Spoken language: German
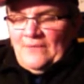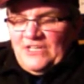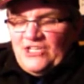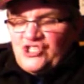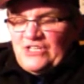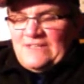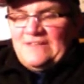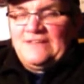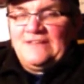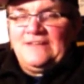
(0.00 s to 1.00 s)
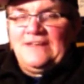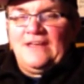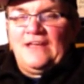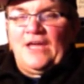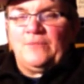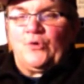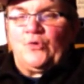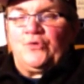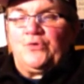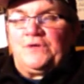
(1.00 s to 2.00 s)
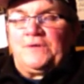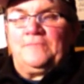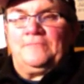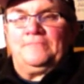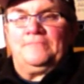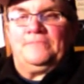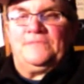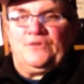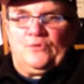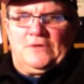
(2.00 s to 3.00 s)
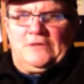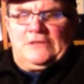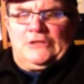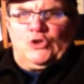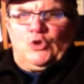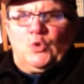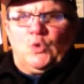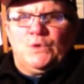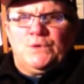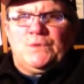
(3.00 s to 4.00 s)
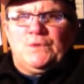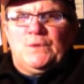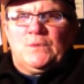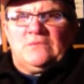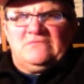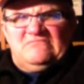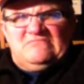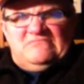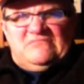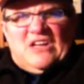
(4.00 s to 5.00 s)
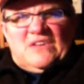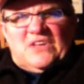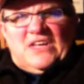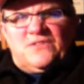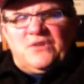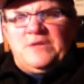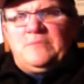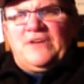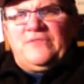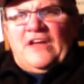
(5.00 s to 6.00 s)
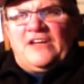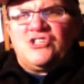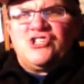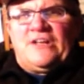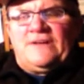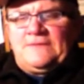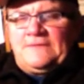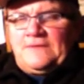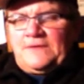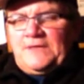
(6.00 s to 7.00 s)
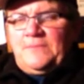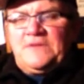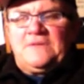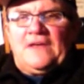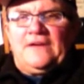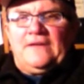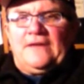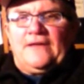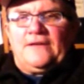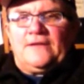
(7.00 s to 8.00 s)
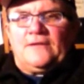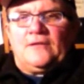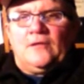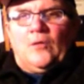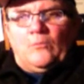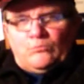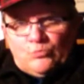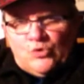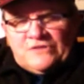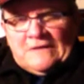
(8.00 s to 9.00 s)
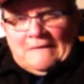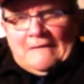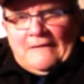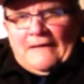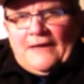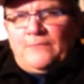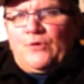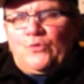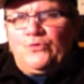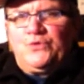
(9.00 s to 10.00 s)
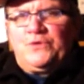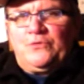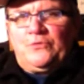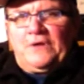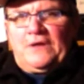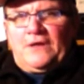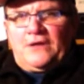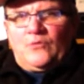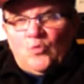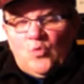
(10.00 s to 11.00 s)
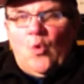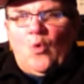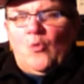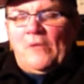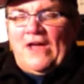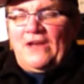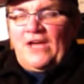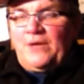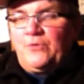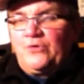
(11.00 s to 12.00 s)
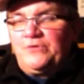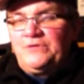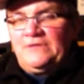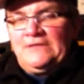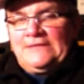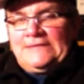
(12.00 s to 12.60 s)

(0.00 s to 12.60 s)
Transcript: haben die Geschichte der Einbauküche. So. Und äh, da sei ja zu Recht mal die Frage gestellt, äh, gibt es eigentlich eine Mutter aller Einbauküchen oder eine Uroma aller Einbauküchen?